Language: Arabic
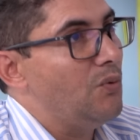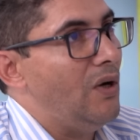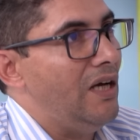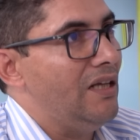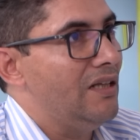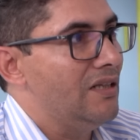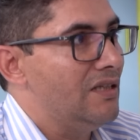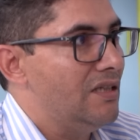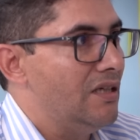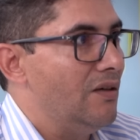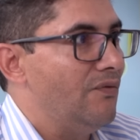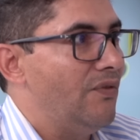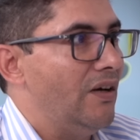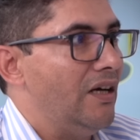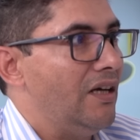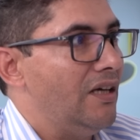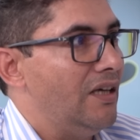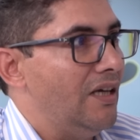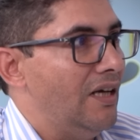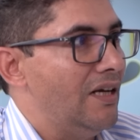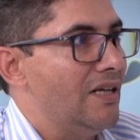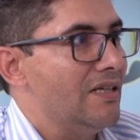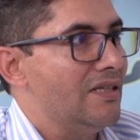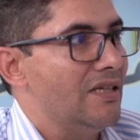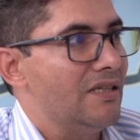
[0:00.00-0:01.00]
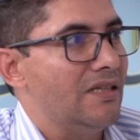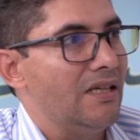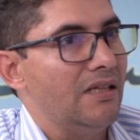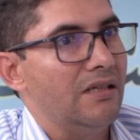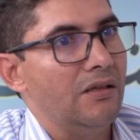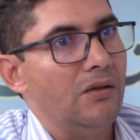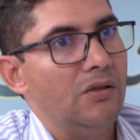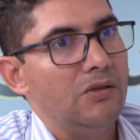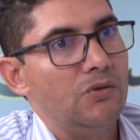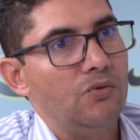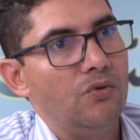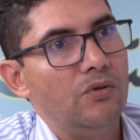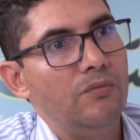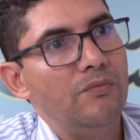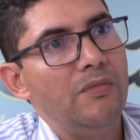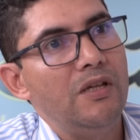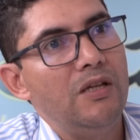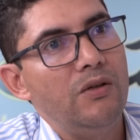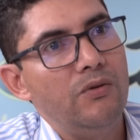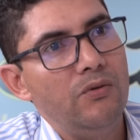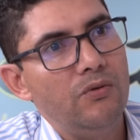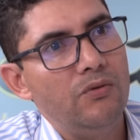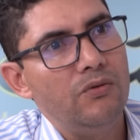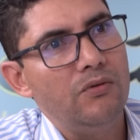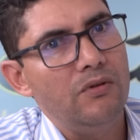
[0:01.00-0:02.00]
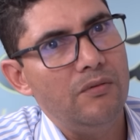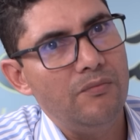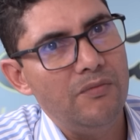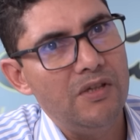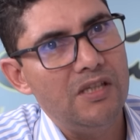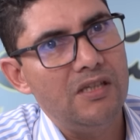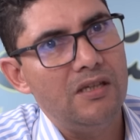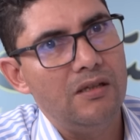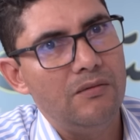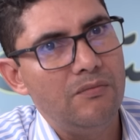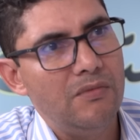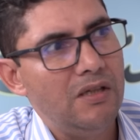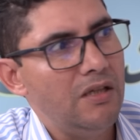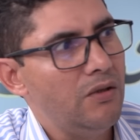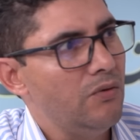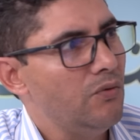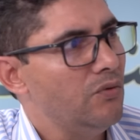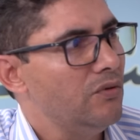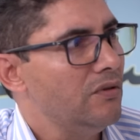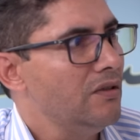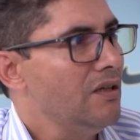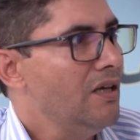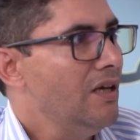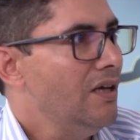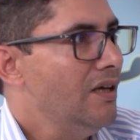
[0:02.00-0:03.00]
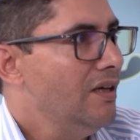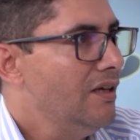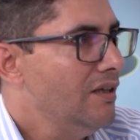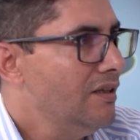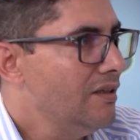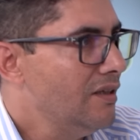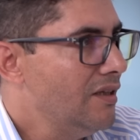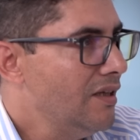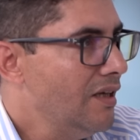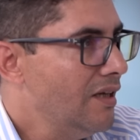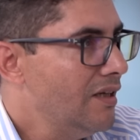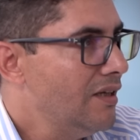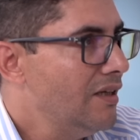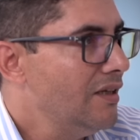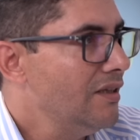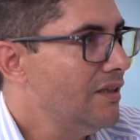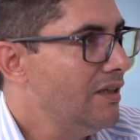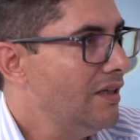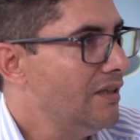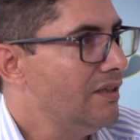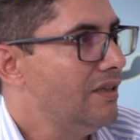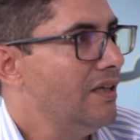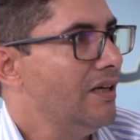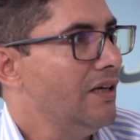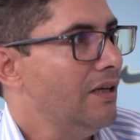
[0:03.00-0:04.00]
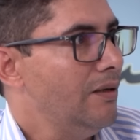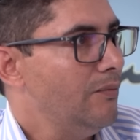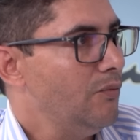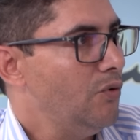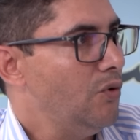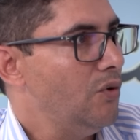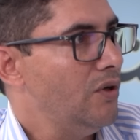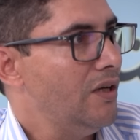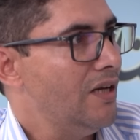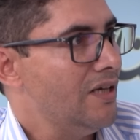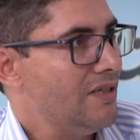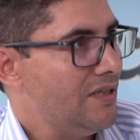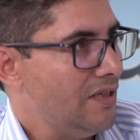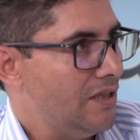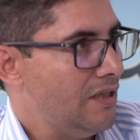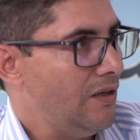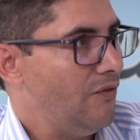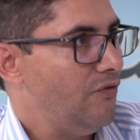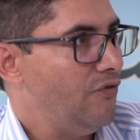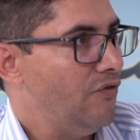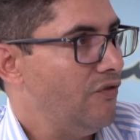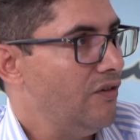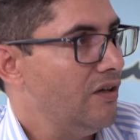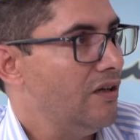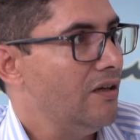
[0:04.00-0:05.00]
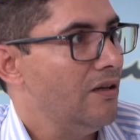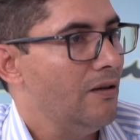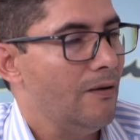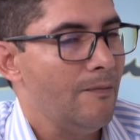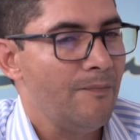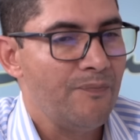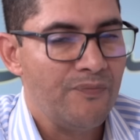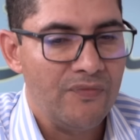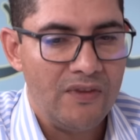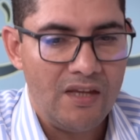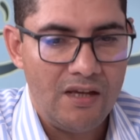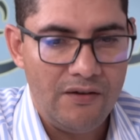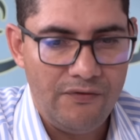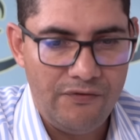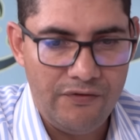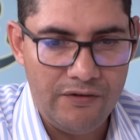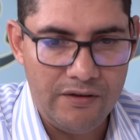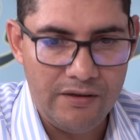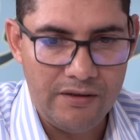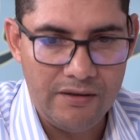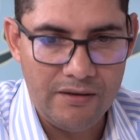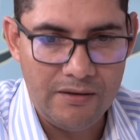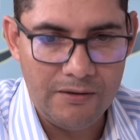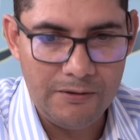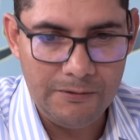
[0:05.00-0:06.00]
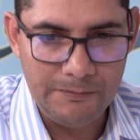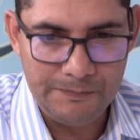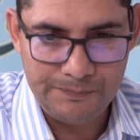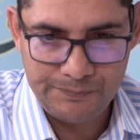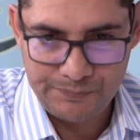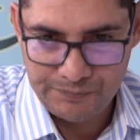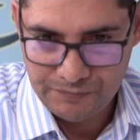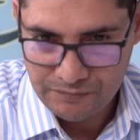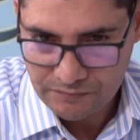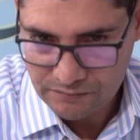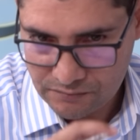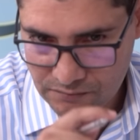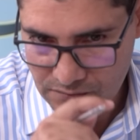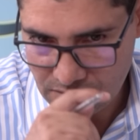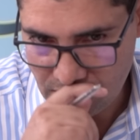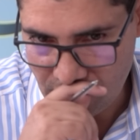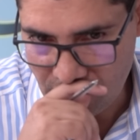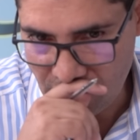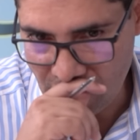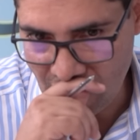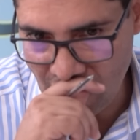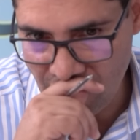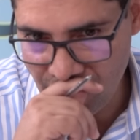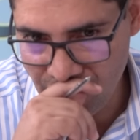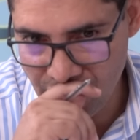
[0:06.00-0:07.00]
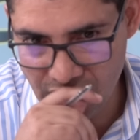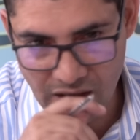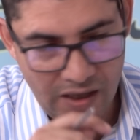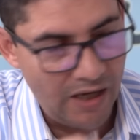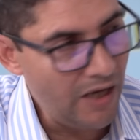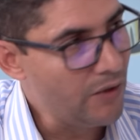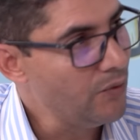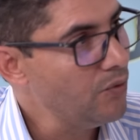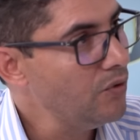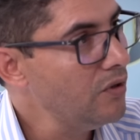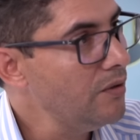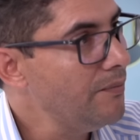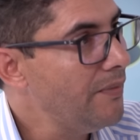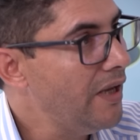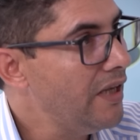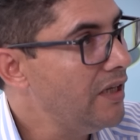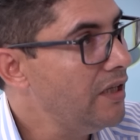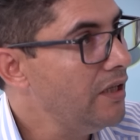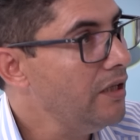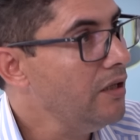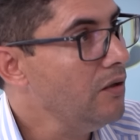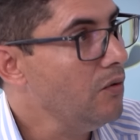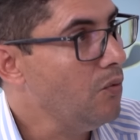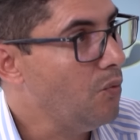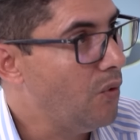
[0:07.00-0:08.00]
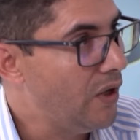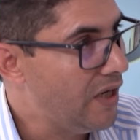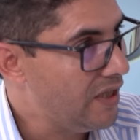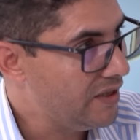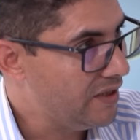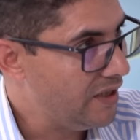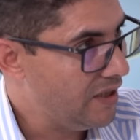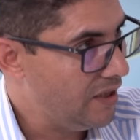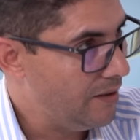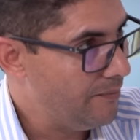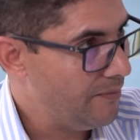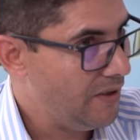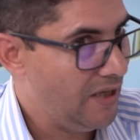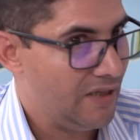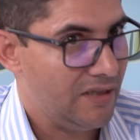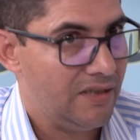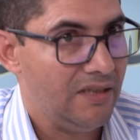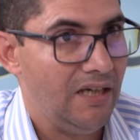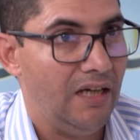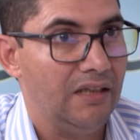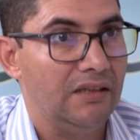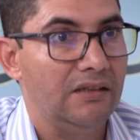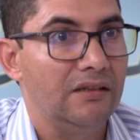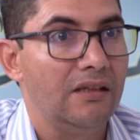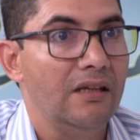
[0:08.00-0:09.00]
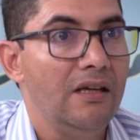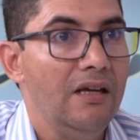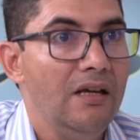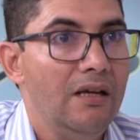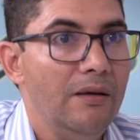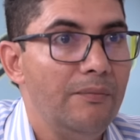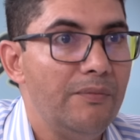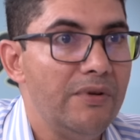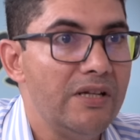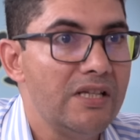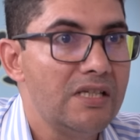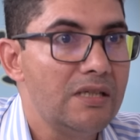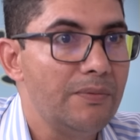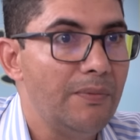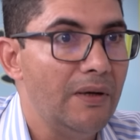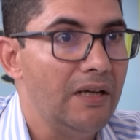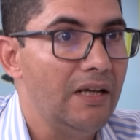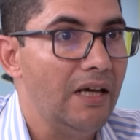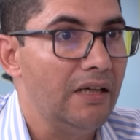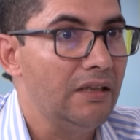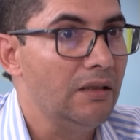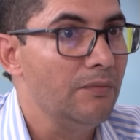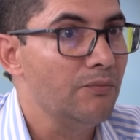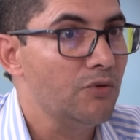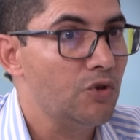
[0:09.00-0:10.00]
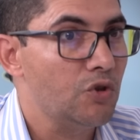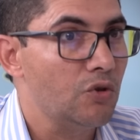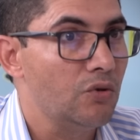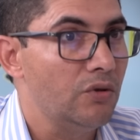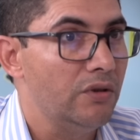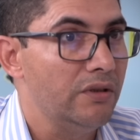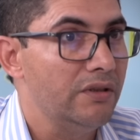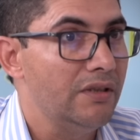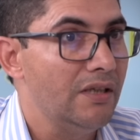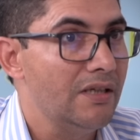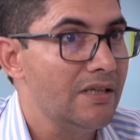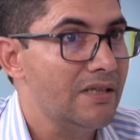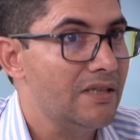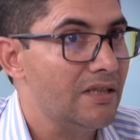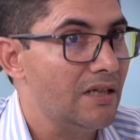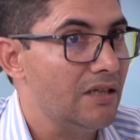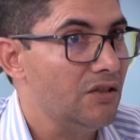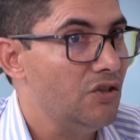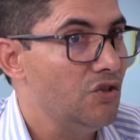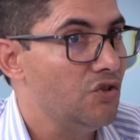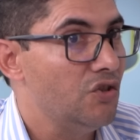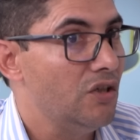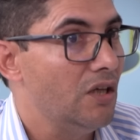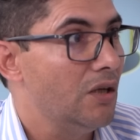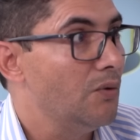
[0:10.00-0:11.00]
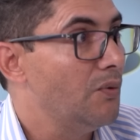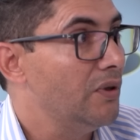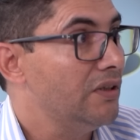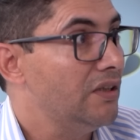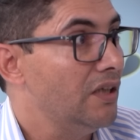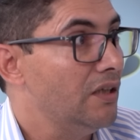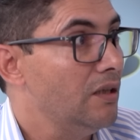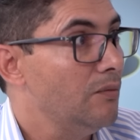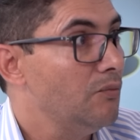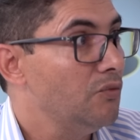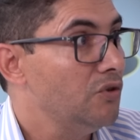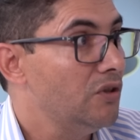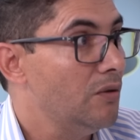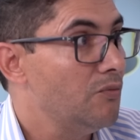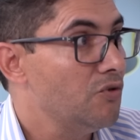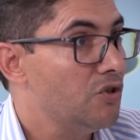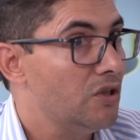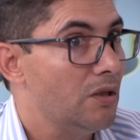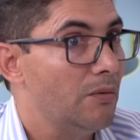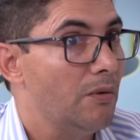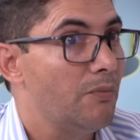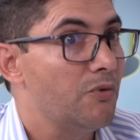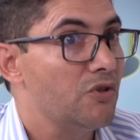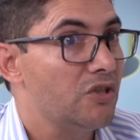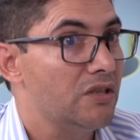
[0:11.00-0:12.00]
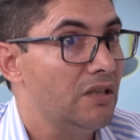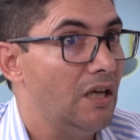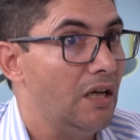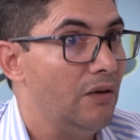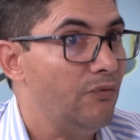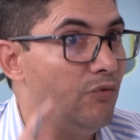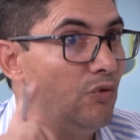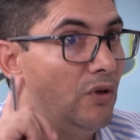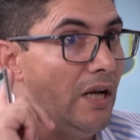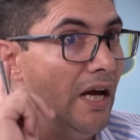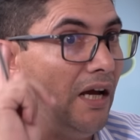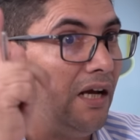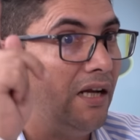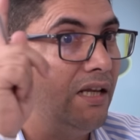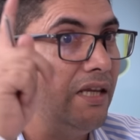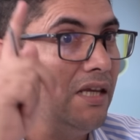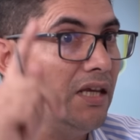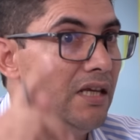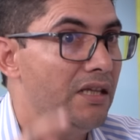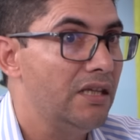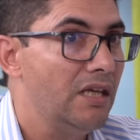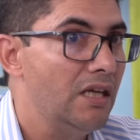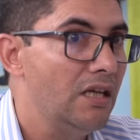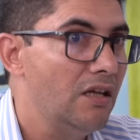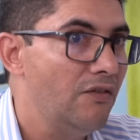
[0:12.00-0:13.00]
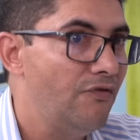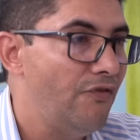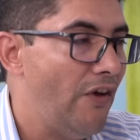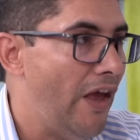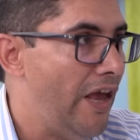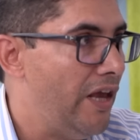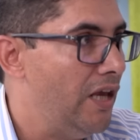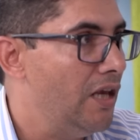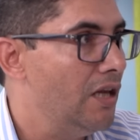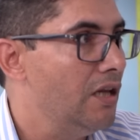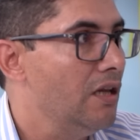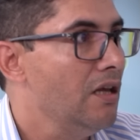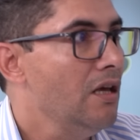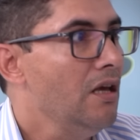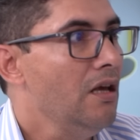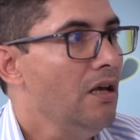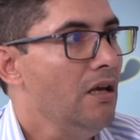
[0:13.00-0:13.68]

واحد الاتفاقيه على اساس انها تكون مليون 200 مليون ديال ديال الدرهم كل سنه في في في القانون المالي ولا درهم كتحط بالنسبه لهذا المشروع ديال الاستراتيجيه الوطنيه لمنظمه الشباب باش نعرفوا العقليه ديال الفاعل